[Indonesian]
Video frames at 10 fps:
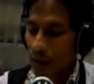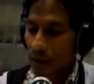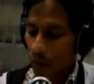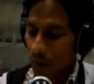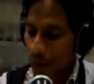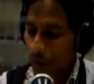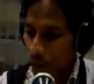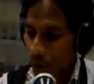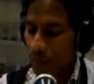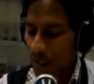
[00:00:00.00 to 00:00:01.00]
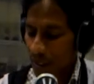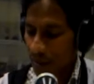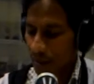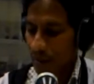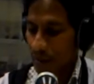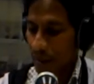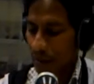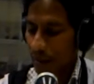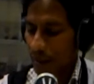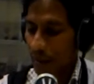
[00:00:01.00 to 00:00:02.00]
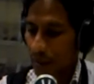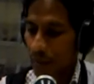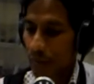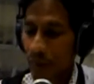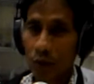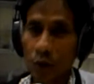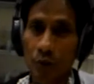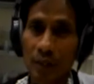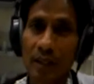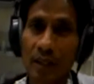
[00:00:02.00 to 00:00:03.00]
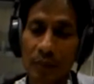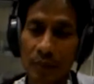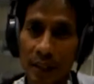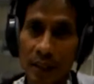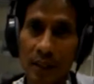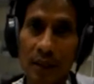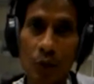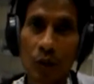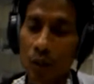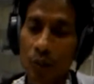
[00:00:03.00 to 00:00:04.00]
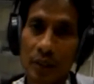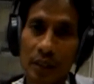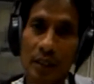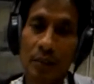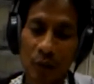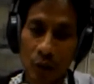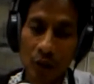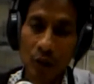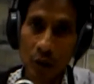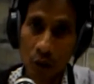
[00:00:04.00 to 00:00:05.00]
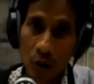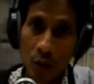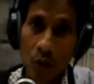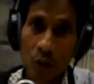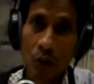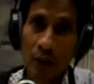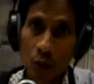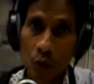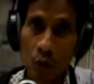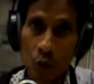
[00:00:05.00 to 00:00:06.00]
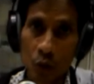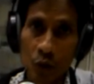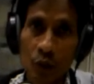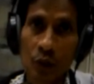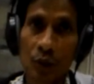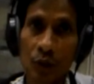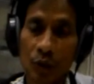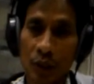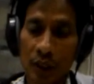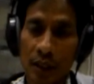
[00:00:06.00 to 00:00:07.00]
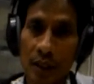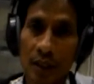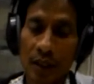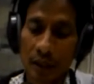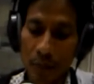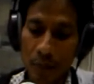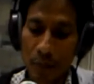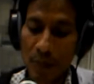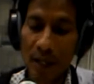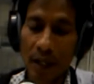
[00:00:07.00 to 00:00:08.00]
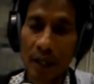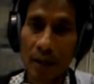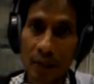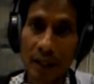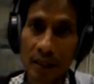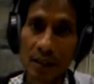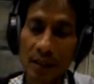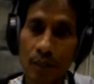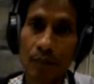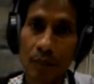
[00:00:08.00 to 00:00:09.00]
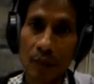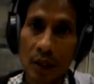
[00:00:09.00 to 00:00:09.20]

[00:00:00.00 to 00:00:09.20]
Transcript: seorang hamba Tuhan bisa saja saya katakan tadi berkhotbah dengan baik walaupun tidak dipenuhi oleh Roh oleh Roh Kudus saudara. Tetapi memang alangkah baiknya setiap